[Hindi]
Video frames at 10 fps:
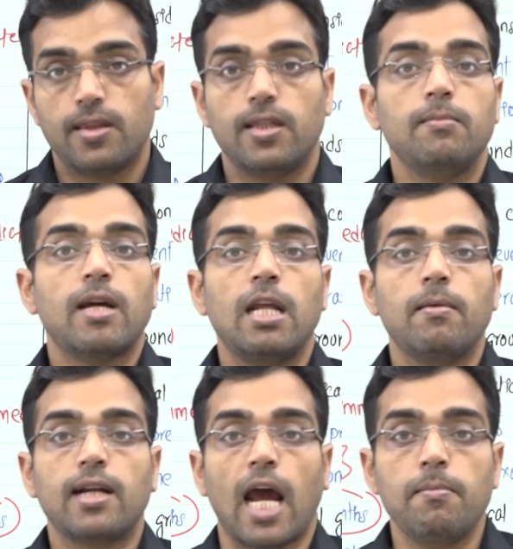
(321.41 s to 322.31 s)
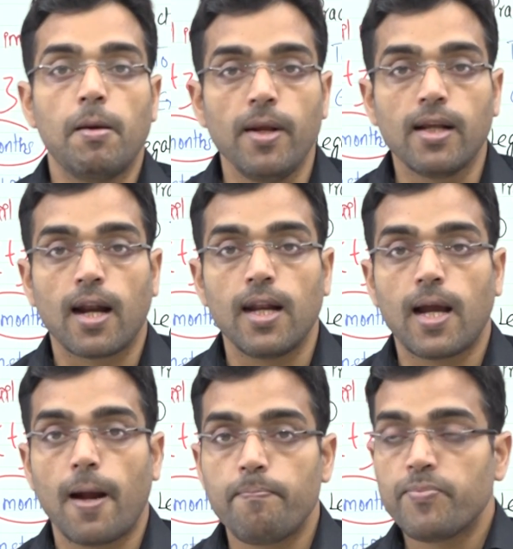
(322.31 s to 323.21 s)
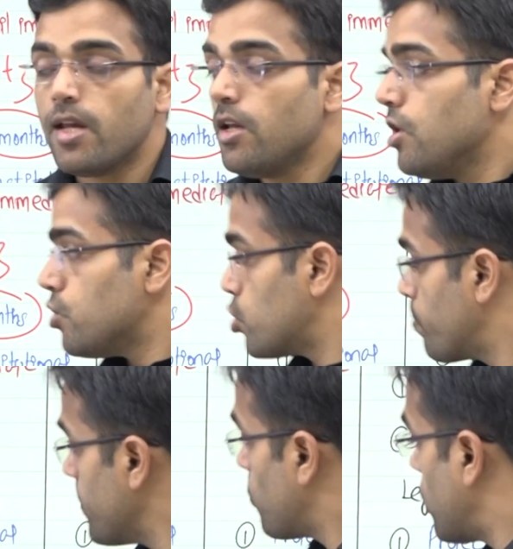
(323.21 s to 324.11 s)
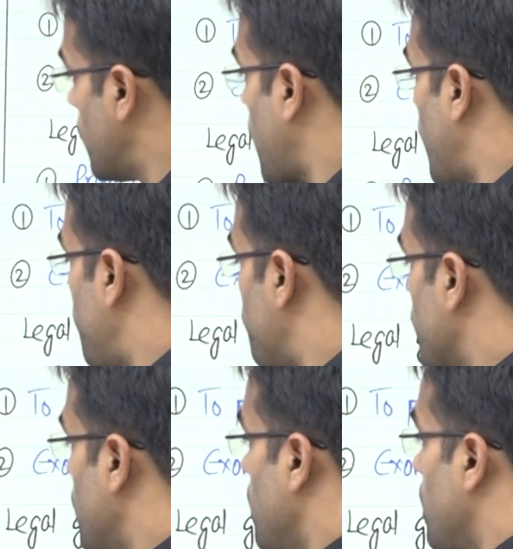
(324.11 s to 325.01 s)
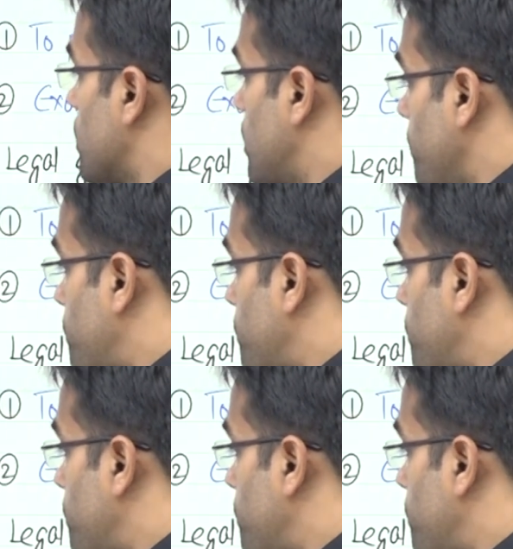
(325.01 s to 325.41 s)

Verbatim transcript: तीन महीने में टाइम है अपील करने का सुप्रीम कोर्ट ने कहा कि